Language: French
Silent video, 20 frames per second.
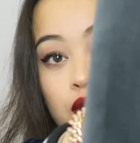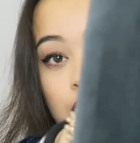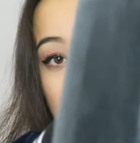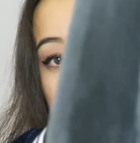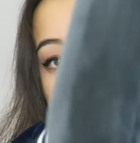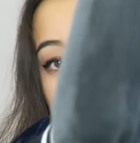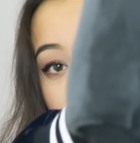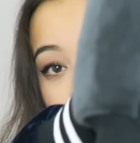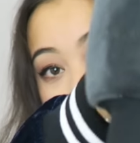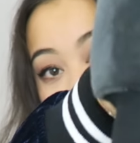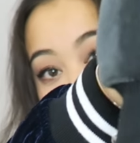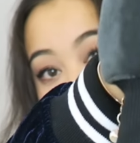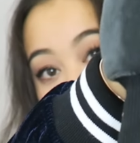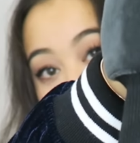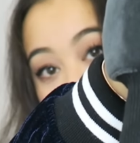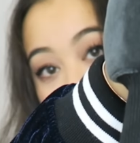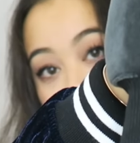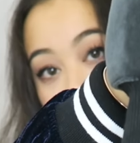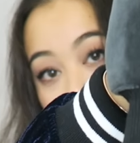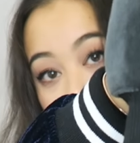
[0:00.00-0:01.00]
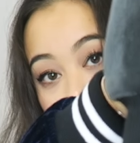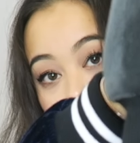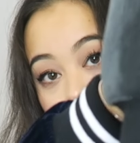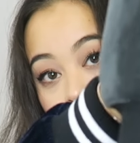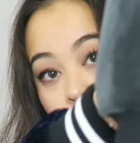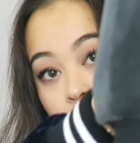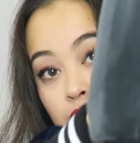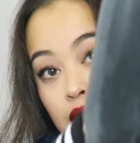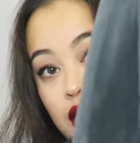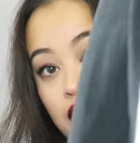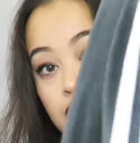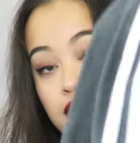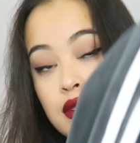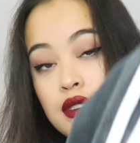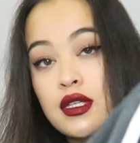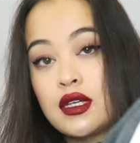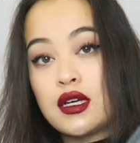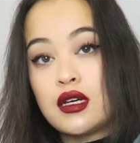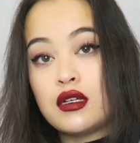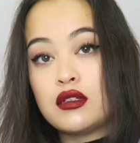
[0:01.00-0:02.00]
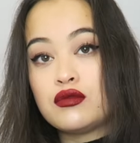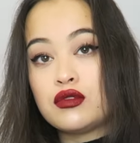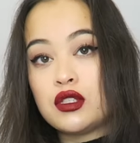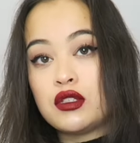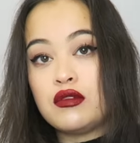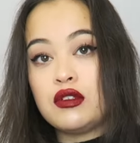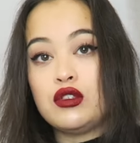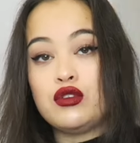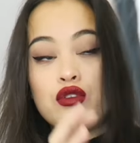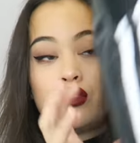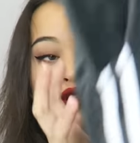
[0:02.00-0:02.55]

en bas c'est refermé comme ça vous avez